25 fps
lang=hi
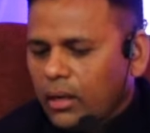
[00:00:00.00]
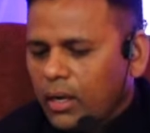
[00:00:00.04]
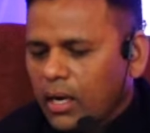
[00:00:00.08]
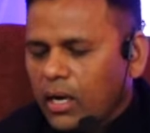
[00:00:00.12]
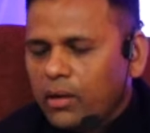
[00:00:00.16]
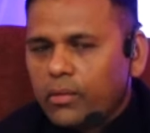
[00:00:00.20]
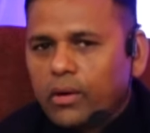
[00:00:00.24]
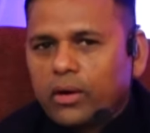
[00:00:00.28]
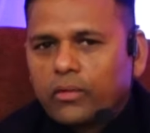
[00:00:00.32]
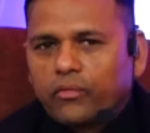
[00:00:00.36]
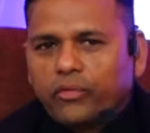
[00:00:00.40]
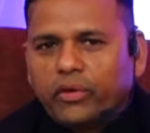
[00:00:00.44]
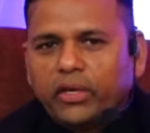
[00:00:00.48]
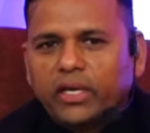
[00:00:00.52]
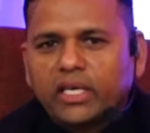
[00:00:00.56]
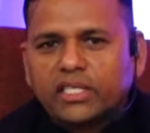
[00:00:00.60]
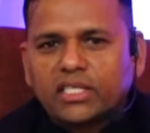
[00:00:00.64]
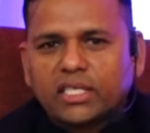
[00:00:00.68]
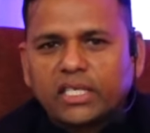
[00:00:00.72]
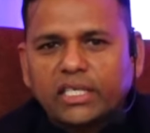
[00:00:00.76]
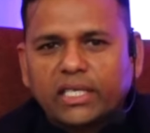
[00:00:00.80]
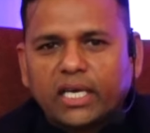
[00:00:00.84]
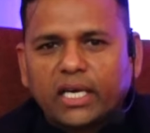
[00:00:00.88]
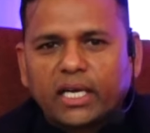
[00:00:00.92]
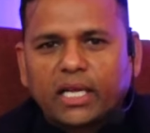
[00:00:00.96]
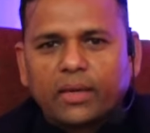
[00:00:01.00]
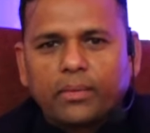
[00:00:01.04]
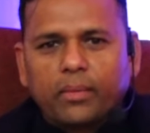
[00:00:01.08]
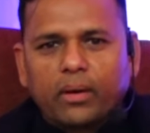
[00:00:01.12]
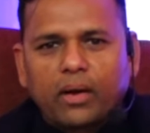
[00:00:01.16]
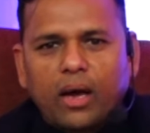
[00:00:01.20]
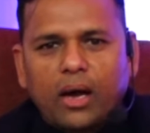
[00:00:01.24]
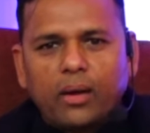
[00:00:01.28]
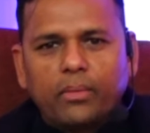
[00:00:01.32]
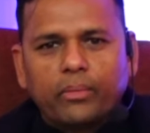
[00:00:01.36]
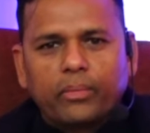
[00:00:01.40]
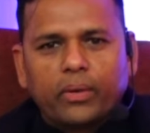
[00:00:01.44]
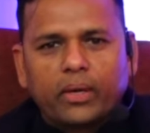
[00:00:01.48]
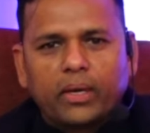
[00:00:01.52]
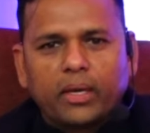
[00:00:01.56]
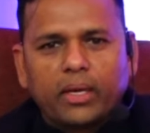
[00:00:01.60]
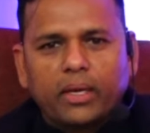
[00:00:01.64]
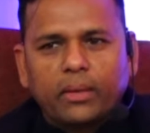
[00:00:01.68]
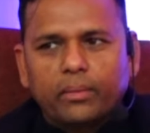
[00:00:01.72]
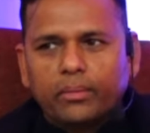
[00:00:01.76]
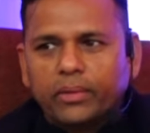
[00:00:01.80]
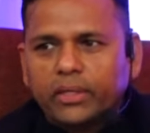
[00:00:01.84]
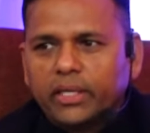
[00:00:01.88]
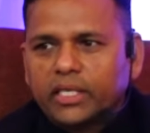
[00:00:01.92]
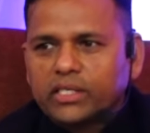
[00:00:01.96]
लगभग वीनस लीडर के मकाम पर हैं
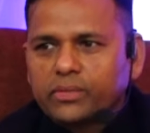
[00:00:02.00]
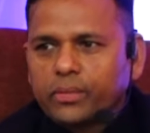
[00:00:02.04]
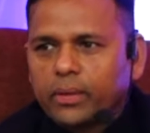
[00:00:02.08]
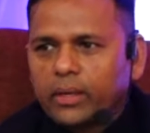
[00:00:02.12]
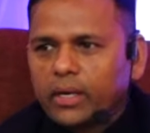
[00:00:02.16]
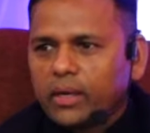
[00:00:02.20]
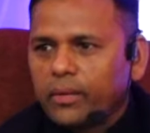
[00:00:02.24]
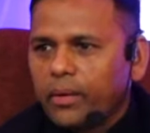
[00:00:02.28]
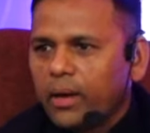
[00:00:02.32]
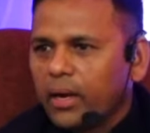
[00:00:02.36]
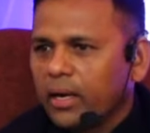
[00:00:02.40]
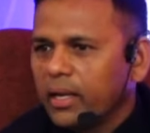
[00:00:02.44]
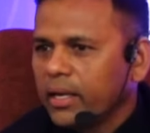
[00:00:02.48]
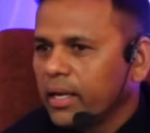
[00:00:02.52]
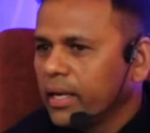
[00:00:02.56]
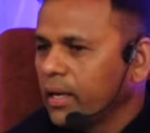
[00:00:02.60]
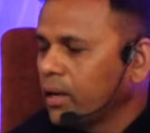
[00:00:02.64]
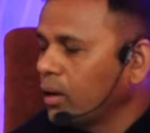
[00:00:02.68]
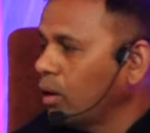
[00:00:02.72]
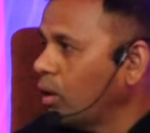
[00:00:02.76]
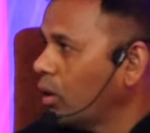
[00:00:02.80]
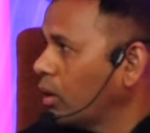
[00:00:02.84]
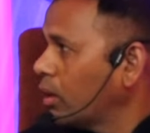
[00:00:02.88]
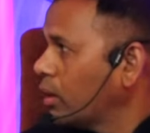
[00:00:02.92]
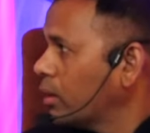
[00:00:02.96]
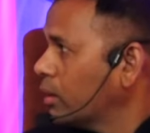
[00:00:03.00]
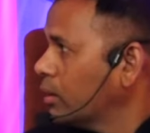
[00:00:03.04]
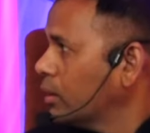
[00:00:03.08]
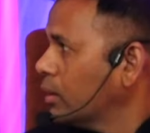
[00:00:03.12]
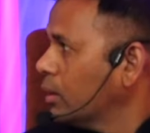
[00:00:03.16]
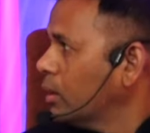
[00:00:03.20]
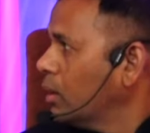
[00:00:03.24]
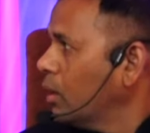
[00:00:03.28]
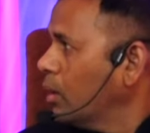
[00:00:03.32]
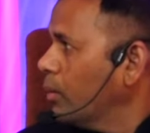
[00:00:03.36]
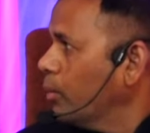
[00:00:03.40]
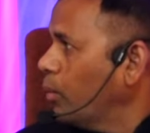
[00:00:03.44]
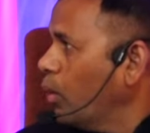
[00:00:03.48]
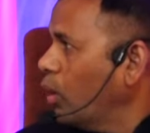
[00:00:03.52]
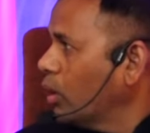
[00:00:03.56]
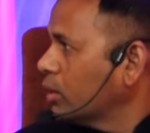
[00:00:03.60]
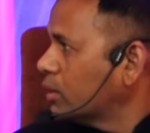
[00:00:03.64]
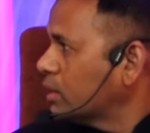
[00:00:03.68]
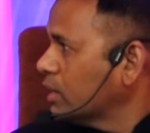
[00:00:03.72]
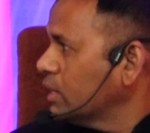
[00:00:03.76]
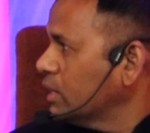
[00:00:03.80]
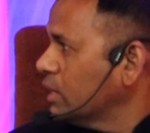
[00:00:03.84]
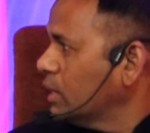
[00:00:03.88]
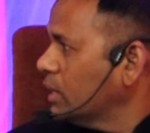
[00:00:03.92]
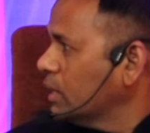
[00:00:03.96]
वीनस बनने वाले हैं और
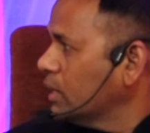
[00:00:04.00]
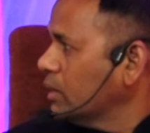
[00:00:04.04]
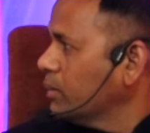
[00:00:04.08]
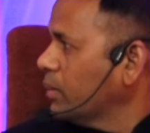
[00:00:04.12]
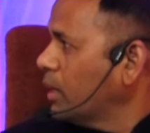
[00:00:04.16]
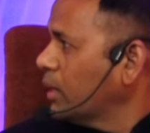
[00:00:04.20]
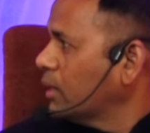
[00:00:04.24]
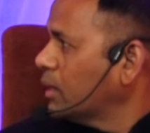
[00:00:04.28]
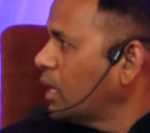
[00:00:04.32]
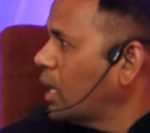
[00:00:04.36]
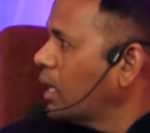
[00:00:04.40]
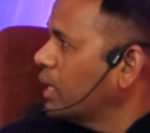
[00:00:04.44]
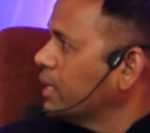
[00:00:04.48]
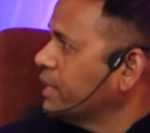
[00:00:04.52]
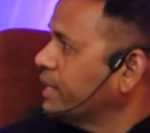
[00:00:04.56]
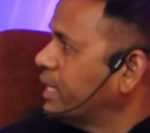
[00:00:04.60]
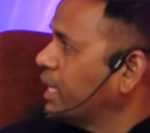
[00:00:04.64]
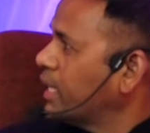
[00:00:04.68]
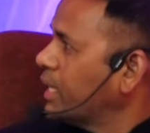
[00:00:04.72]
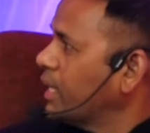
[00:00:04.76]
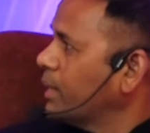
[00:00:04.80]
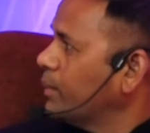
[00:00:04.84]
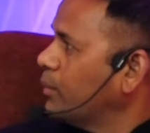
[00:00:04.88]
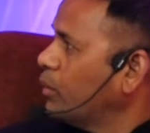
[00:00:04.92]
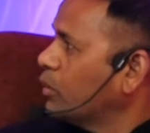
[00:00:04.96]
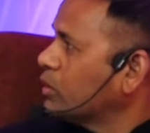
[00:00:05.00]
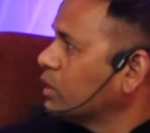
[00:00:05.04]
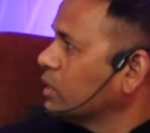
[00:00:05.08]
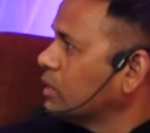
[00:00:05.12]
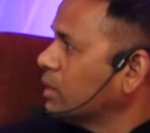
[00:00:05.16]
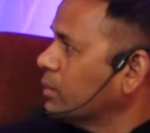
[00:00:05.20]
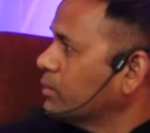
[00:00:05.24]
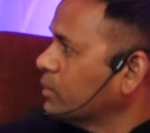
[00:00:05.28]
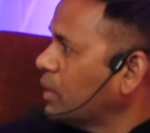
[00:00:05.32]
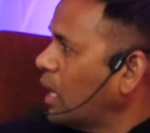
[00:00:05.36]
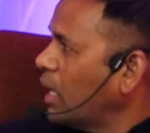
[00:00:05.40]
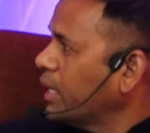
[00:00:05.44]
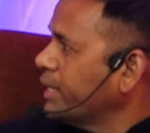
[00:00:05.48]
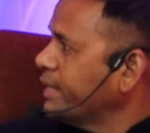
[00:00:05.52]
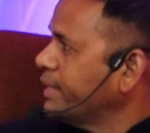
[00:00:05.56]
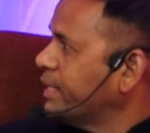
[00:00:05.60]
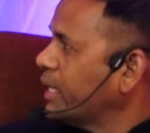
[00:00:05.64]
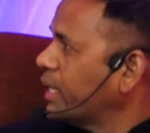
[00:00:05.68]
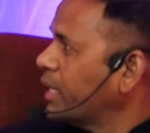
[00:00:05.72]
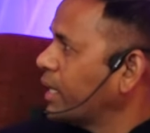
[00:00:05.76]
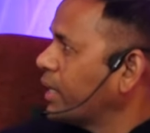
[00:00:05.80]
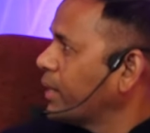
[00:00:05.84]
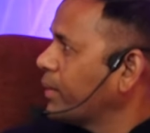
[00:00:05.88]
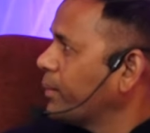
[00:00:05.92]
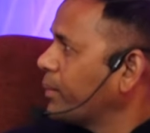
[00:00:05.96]
बहुत ही ईमानदार लीडर हैं बहुत ही दमदार
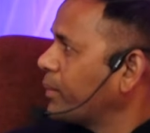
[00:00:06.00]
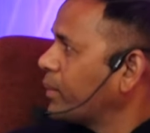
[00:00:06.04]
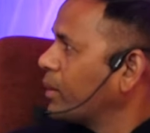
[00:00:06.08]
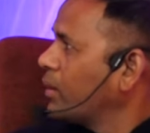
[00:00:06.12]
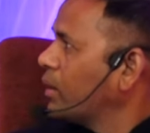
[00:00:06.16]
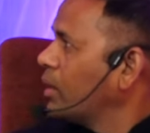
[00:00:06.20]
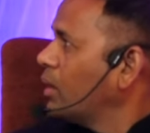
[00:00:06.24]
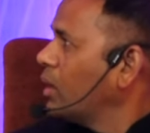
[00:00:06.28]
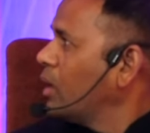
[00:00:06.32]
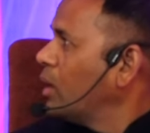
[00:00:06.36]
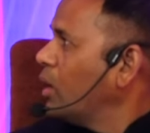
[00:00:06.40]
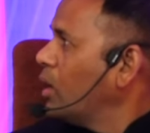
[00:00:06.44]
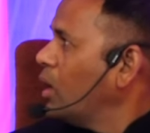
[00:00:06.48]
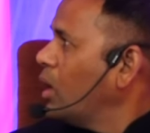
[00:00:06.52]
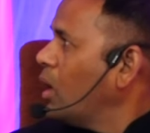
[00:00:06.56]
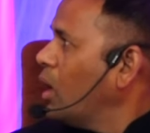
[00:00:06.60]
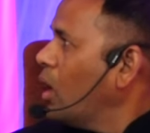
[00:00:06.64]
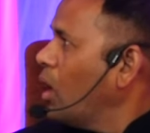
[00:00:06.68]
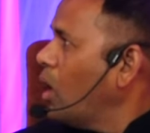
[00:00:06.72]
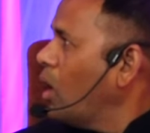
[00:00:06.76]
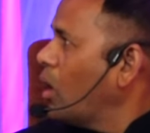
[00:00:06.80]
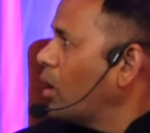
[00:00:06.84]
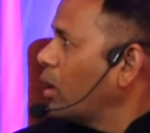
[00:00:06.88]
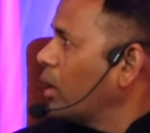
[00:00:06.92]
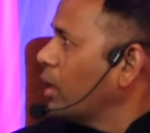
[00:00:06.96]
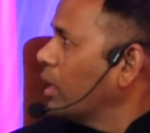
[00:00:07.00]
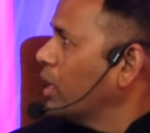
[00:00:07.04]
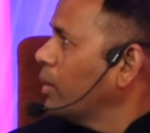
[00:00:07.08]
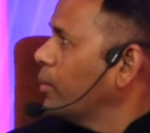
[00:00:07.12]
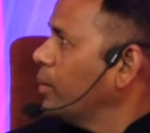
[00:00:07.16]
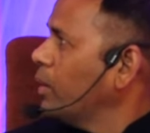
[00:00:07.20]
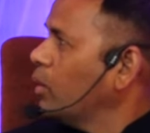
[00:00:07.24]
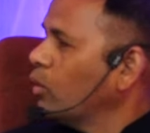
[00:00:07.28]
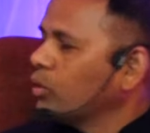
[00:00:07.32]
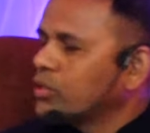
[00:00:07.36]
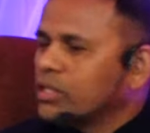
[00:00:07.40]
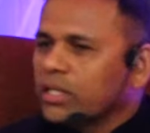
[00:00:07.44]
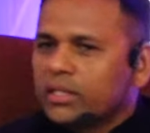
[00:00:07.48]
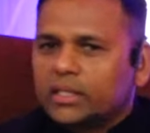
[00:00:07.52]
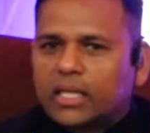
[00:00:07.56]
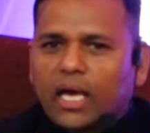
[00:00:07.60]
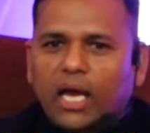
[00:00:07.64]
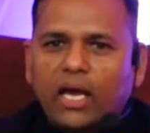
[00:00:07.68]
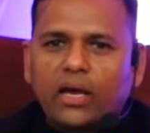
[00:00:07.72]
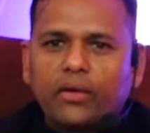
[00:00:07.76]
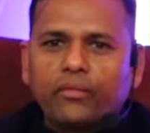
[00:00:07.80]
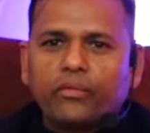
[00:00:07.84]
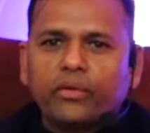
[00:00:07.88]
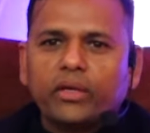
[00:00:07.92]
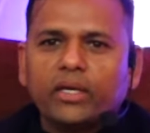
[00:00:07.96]
लीडर हैं और लेवल हो
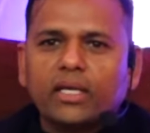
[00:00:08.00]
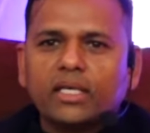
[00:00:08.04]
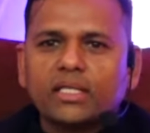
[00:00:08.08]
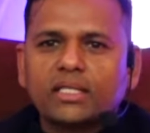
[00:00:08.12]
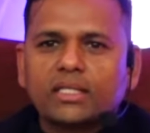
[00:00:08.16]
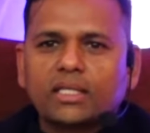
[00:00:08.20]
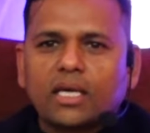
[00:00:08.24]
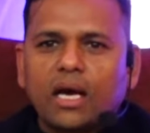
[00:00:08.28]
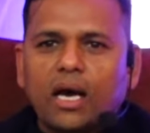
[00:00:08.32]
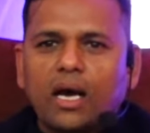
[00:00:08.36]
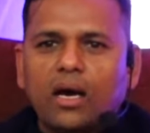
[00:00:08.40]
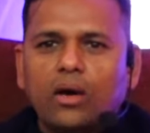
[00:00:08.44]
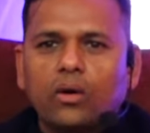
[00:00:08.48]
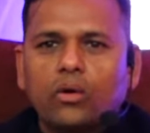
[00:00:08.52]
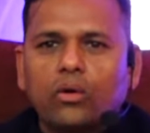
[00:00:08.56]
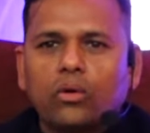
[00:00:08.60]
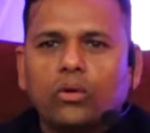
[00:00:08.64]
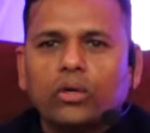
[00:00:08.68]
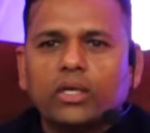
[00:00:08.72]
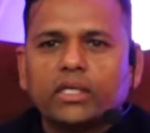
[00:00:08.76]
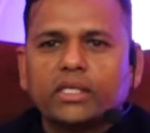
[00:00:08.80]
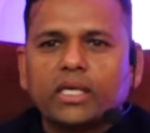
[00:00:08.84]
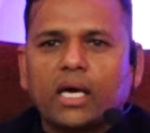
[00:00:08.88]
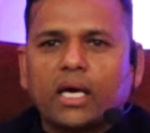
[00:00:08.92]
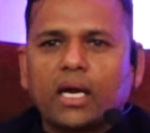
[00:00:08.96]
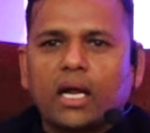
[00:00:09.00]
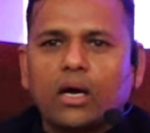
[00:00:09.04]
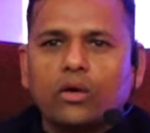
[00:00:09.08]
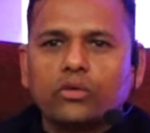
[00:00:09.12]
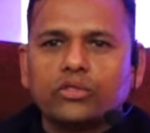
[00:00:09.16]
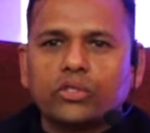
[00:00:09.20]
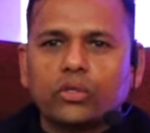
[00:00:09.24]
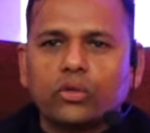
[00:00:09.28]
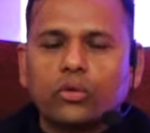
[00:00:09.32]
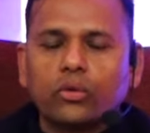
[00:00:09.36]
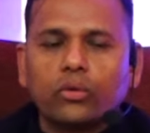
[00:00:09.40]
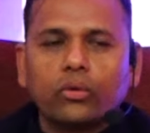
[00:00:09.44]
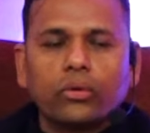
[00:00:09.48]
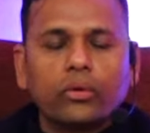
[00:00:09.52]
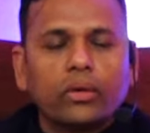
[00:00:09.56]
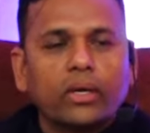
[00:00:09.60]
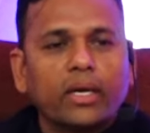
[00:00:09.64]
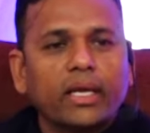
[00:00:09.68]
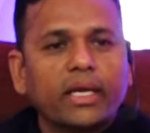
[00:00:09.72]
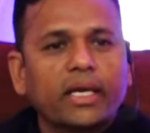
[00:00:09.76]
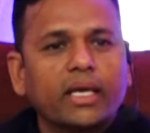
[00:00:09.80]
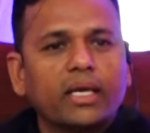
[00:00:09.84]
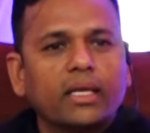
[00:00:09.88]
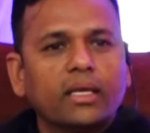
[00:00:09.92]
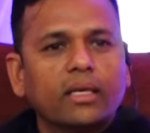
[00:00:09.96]
सकता है वीनस का होने जा रहा हो जरूर
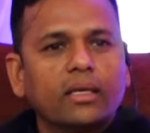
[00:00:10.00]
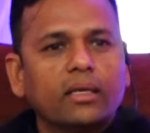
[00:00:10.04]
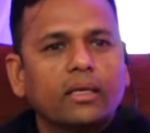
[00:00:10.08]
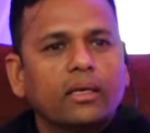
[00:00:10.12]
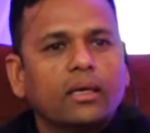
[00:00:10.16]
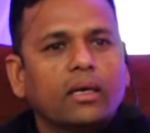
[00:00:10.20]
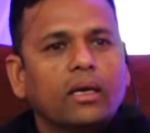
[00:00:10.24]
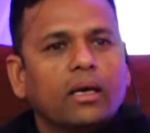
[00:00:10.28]
लेकिन